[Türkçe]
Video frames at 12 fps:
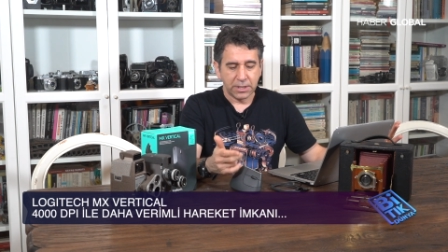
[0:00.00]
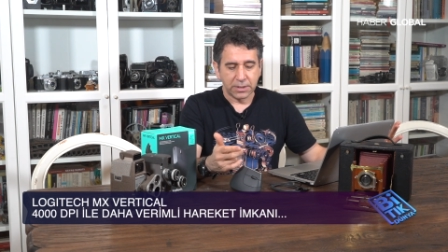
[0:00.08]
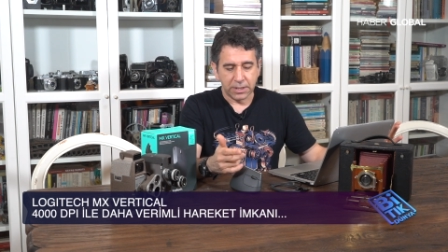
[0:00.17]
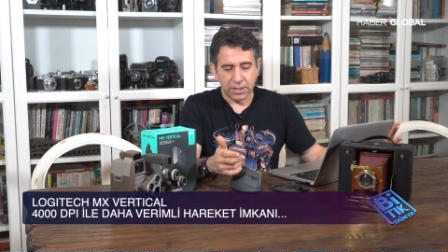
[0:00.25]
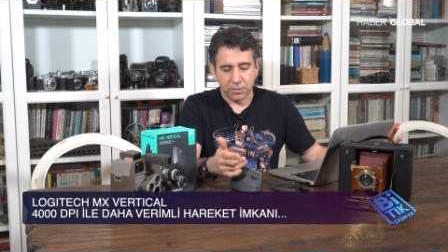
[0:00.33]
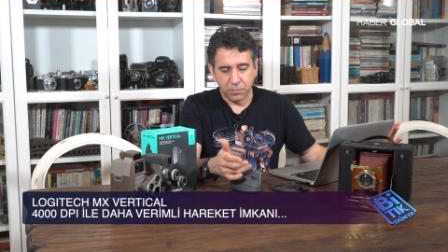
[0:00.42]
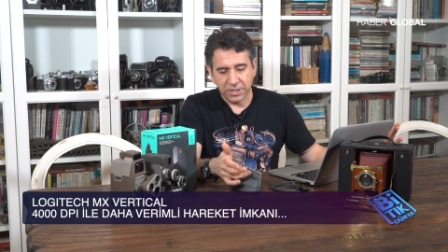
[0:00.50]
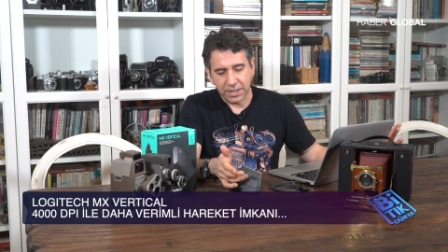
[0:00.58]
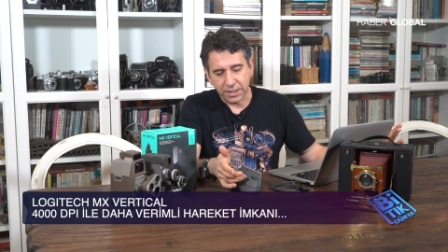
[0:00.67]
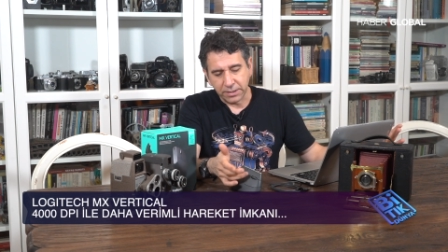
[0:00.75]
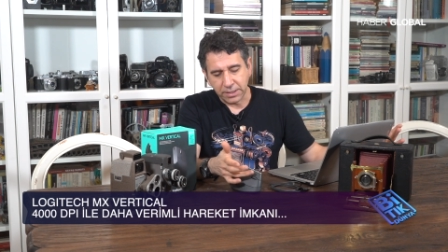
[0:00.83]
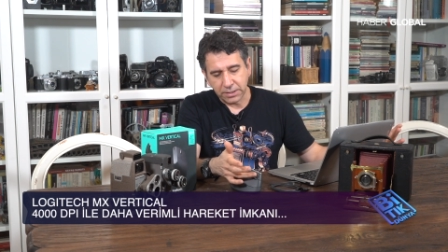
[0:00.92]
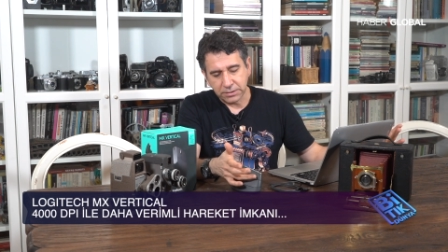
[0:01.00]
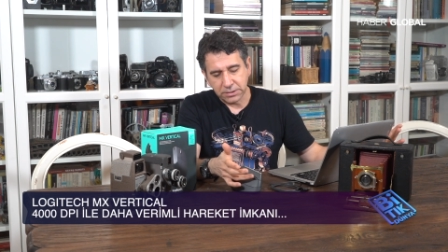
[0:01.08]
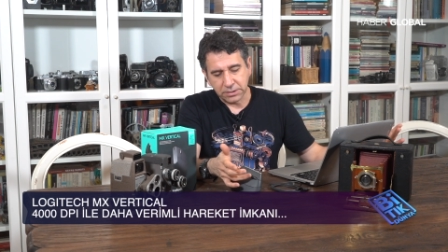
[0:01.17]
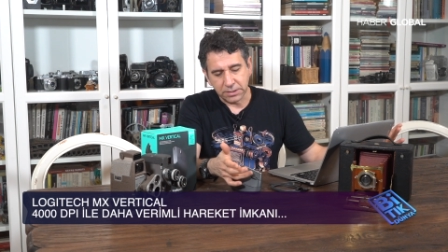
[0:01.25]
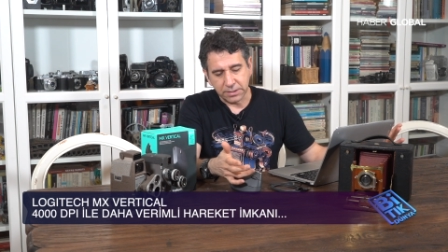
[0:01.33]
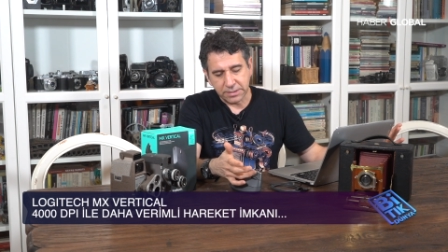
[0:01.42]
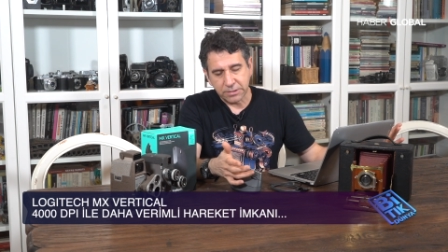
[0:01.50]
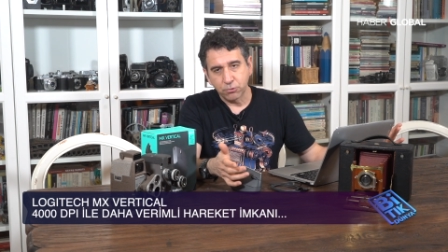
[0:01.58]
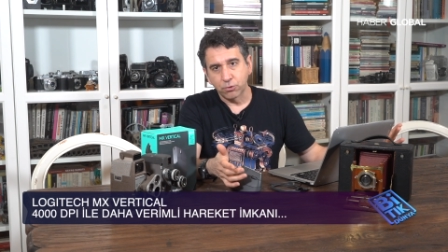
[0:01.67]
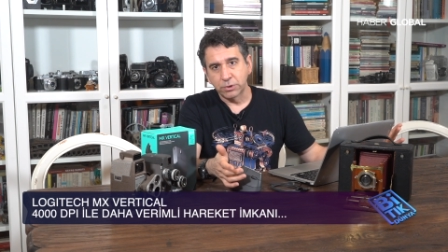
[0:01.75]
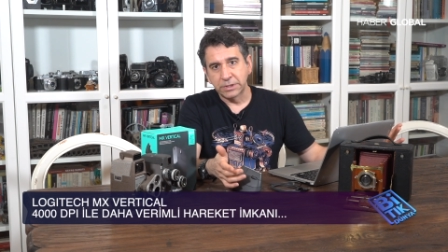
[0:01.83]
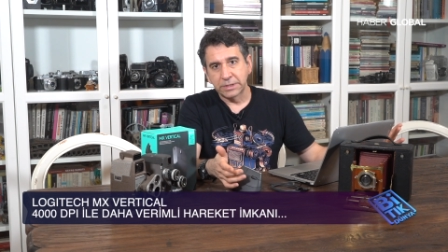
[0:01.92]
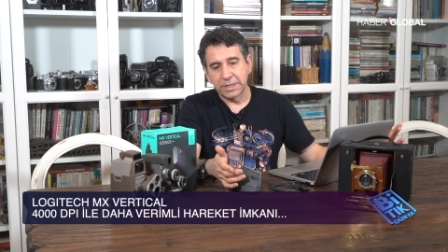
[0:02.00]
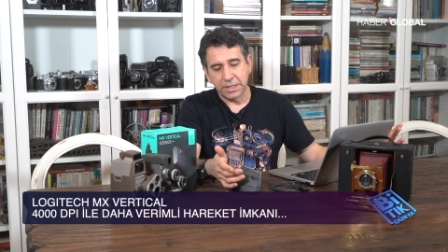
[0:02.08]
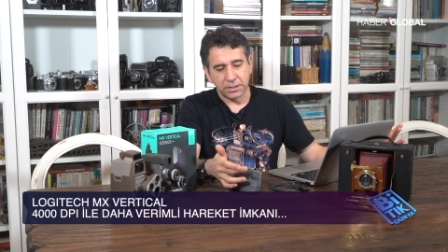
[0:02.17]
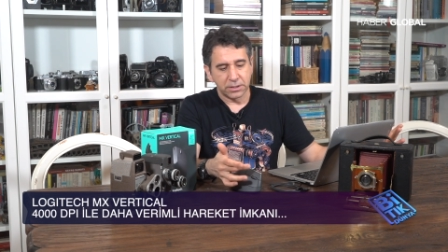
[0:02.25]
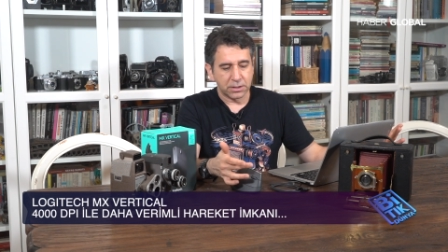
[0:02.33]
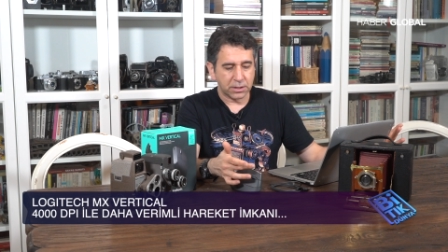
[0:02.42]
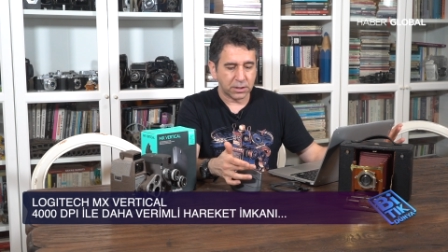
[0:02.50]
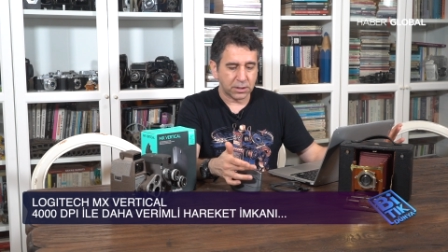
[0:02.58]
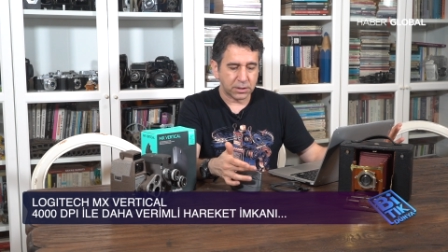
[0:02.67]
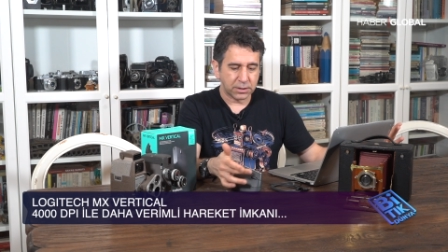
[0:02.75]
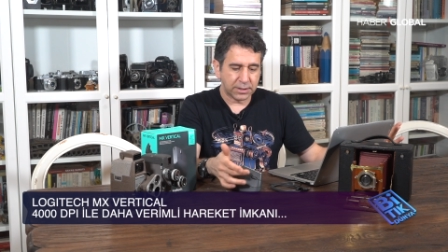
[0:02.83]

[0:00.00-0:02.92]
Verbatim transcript: Ee, bir yandan işte scroll'undan e,